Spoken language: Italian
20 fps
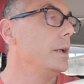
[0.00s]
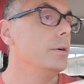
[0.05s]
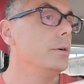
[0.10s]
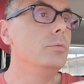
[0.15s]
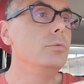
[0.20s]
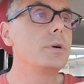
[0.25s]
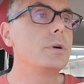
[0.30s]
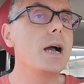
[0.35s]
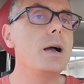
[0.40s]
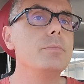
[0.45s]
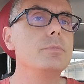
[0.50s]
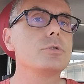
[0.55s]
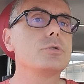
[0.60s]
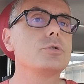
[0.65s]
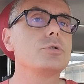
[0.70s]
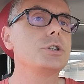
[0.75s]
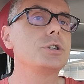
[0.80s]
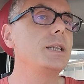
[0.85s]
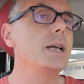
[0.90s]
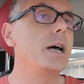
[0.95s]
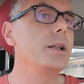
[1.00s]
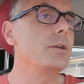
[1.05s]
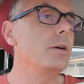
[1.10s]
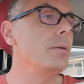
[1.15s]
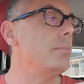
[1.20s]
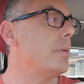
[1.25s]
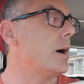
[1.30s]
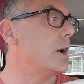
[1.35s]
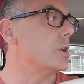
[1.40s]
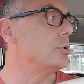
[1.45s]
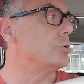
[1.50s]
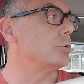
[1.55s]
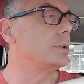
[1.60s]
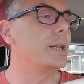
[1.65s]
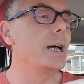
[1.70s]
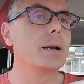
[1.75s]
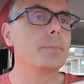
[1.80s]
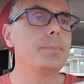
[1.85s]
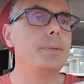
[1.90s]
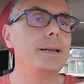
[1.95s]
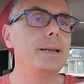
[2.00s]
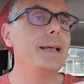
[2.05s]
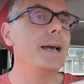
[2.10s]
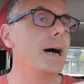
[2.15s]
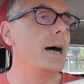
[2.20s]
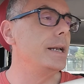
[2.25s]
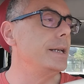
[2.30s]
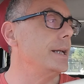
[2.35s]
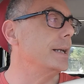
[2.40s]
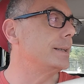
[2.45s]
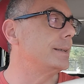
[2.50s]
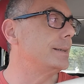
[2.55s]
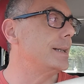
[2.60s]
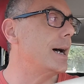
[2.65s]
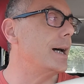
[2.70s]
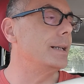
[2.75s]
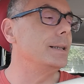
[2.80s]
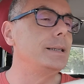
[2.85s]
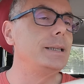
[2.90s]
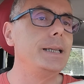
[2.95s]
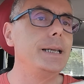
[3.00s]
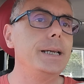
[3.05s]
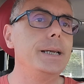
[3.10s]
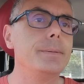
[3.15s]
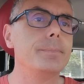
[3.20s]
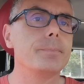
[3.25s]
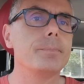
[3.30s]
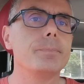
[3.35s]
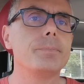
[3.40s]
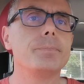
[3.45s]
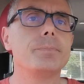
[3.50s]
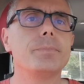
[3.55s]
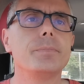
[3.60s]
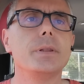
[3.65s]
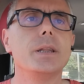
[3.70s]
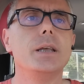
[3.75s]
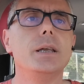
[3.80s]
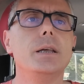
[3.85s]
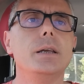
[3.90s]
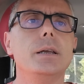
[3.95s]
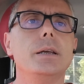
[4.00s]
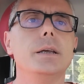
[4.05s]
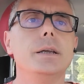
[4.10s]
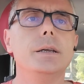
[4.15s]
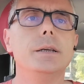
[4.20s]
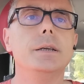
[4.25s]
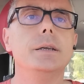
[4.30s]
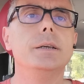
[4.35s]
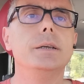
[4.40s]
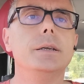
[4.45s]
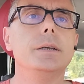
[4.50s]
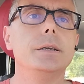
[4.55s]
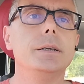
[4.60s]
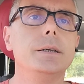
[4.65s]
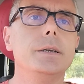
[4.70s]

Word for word: un cambio societario a maggio tarpa le ali a tante eh,